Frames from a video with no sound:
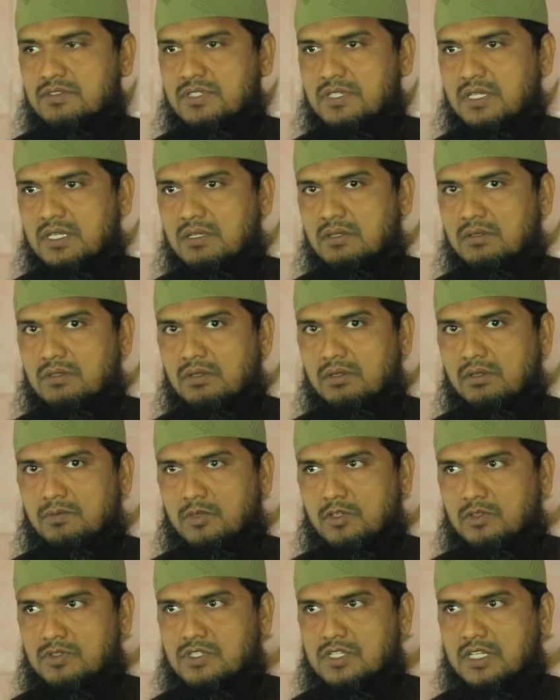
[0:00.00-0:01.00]
সৈয়দুল
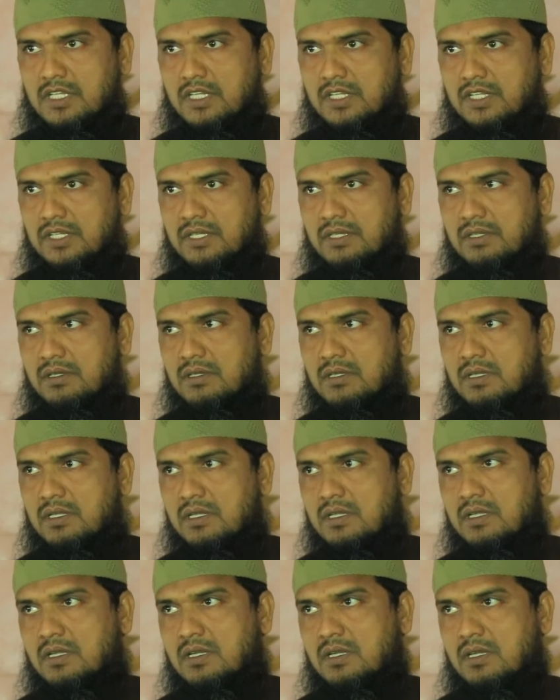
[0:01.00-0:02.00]
মোরসালিন
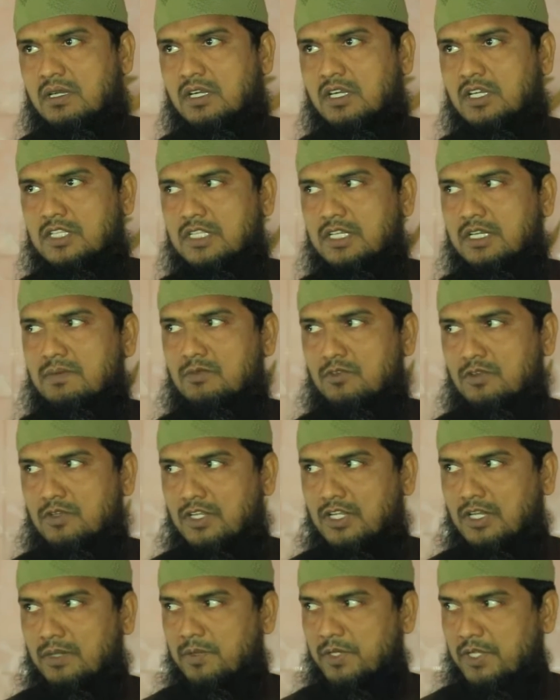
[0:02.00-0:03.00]

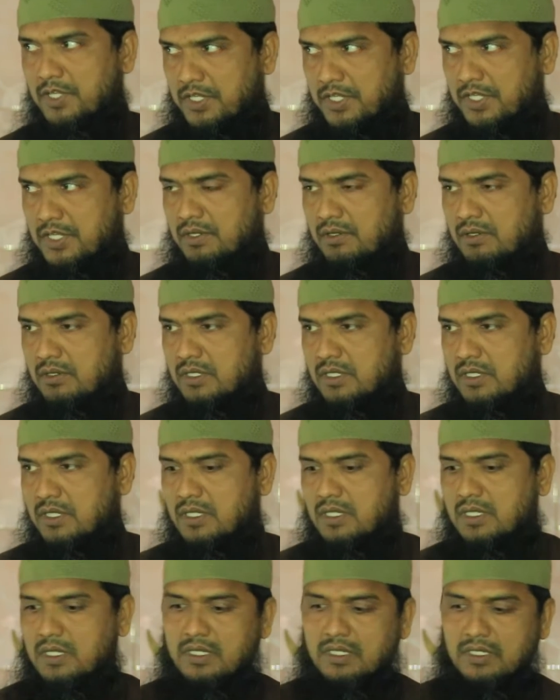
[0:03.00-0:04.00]
হতামুন্নবীন
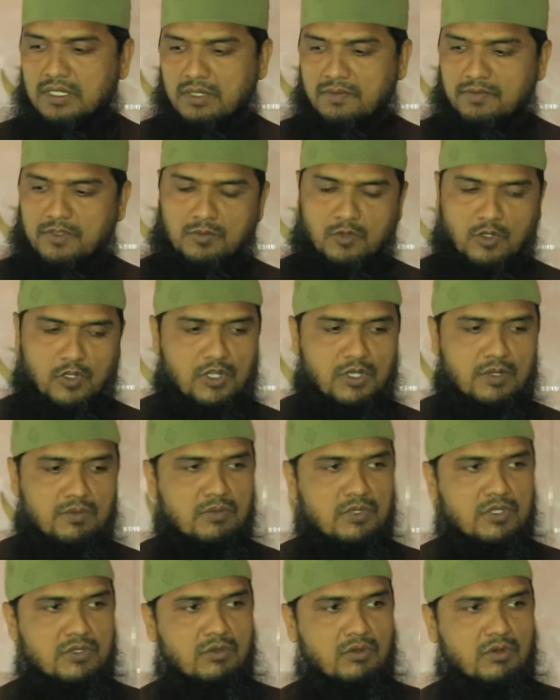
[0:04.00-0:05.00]
নবী
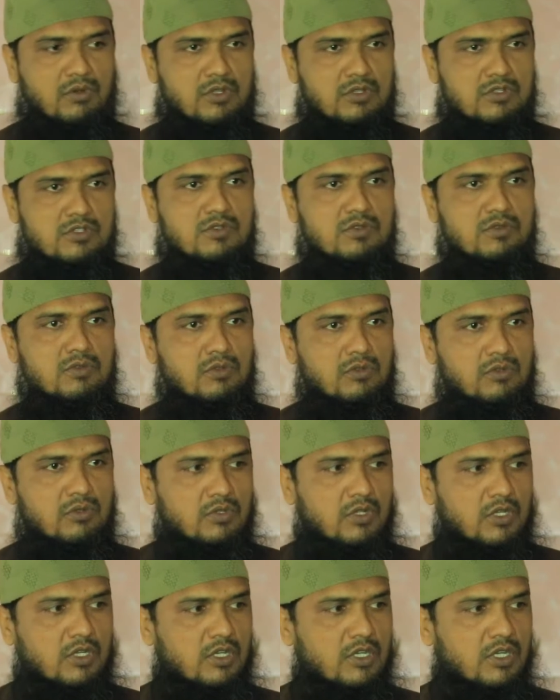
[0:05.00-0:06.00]
মোহাম্মদুর
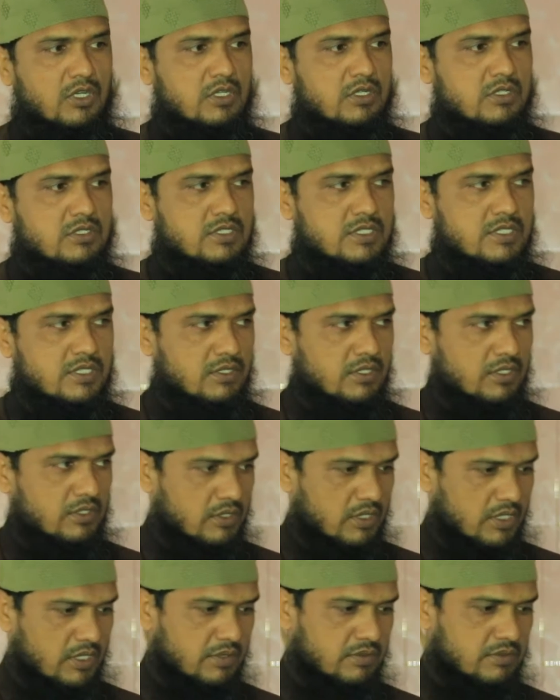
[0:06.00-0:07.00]
রসুল্লাহ
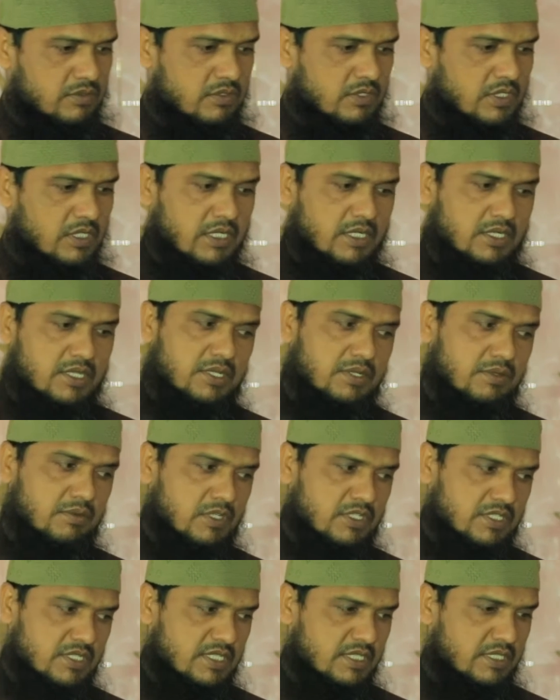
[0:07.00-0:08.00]
সাল্লাহ আলী
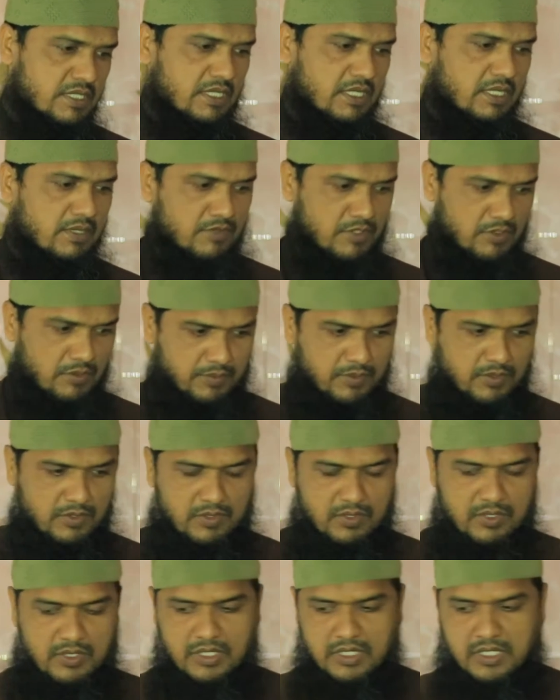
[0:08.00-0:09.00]
ওয়াসাল্লামের উপর
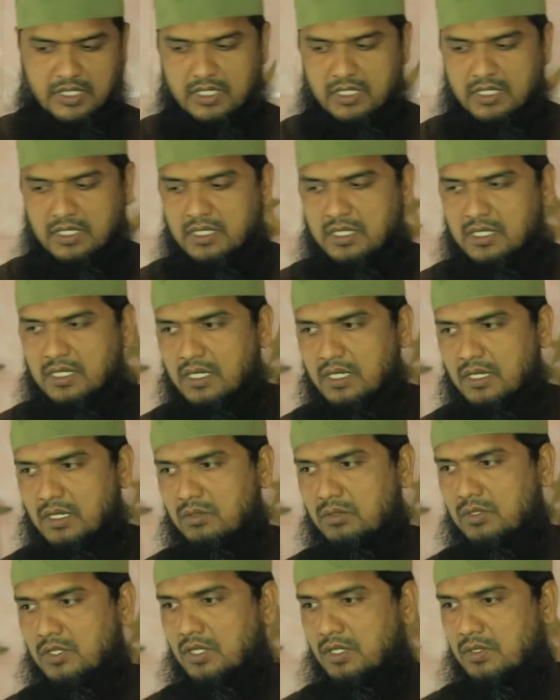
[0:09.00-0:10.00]

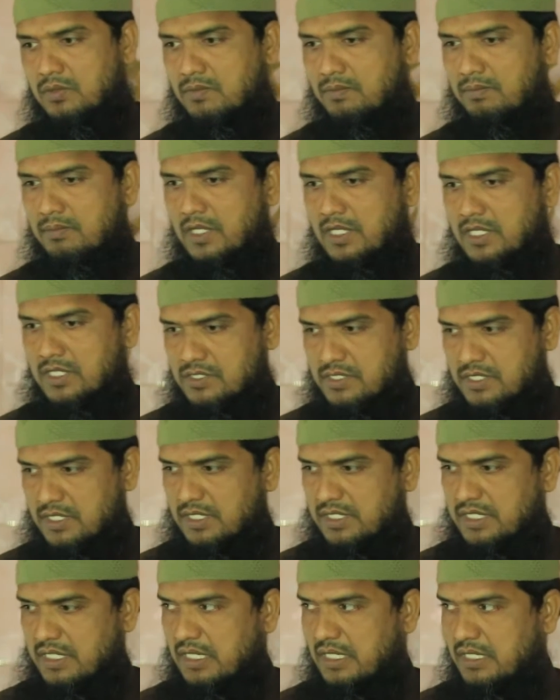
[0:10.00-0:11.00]
আল্লাহ হুম্মা
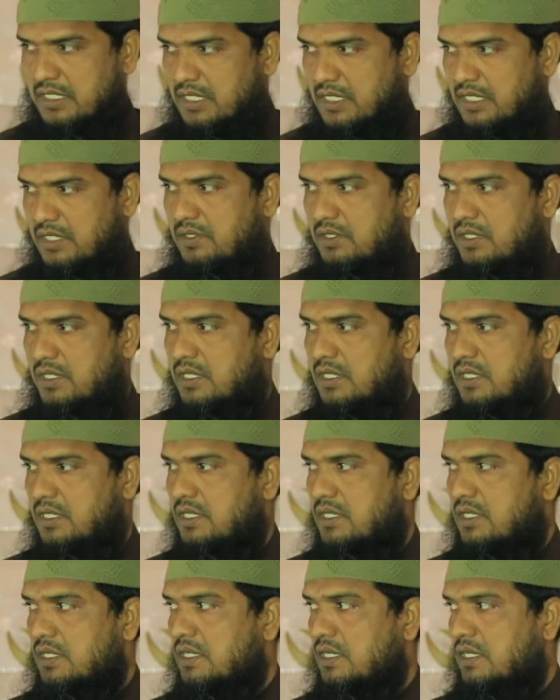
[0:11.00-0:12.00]
সাল্লি আলাই
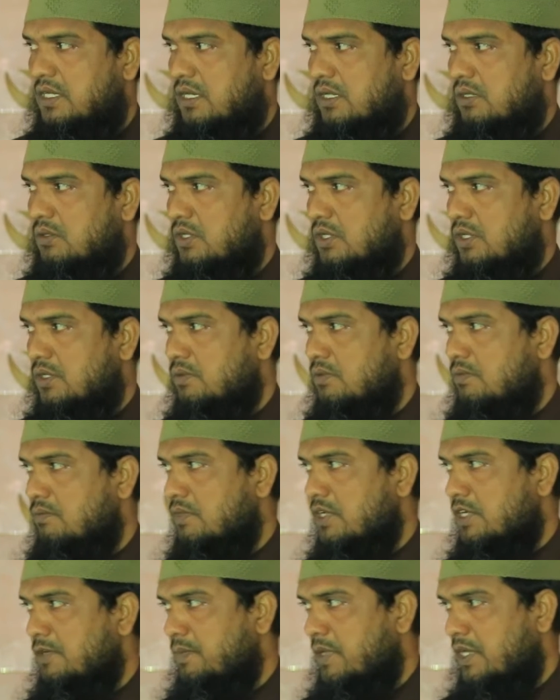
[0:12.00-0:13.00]
আল্লাহ
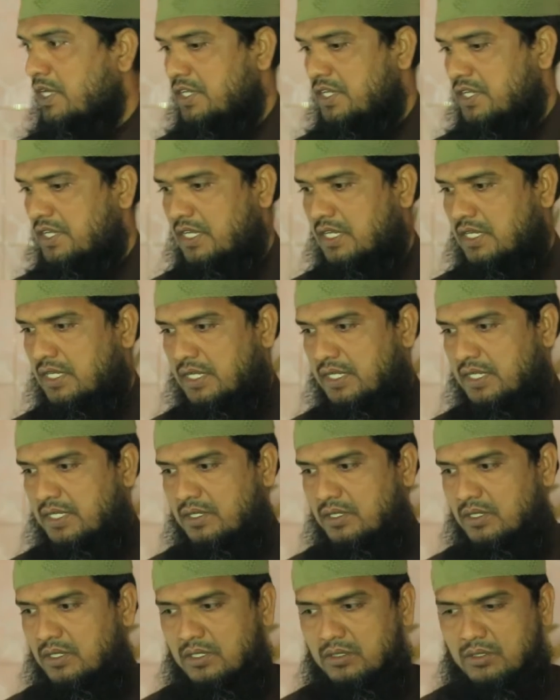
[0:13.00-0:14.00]
হুম্মা বারিক আলাই
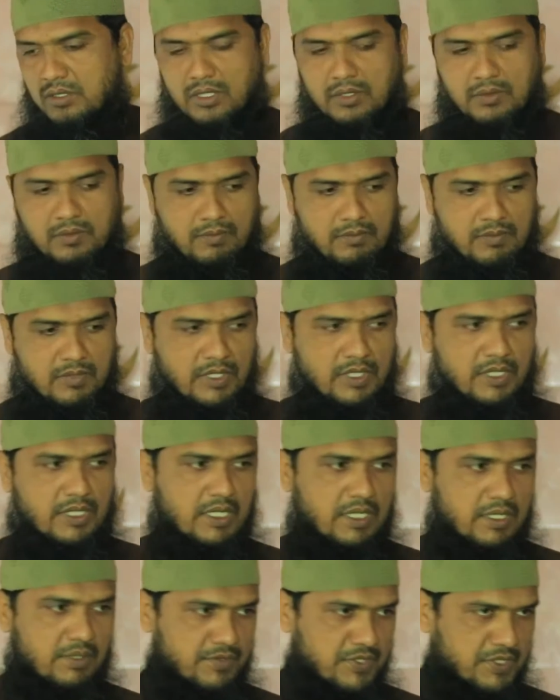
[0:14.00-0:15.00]
আল্লাহ হুম্মা
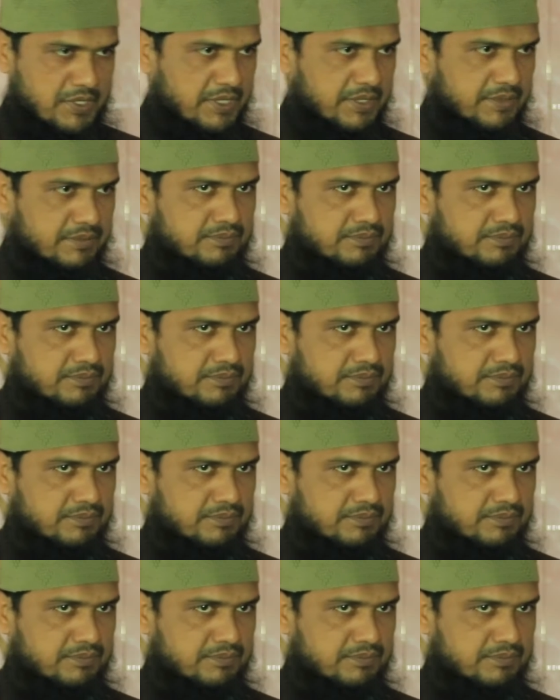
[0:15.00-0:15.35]
আমিন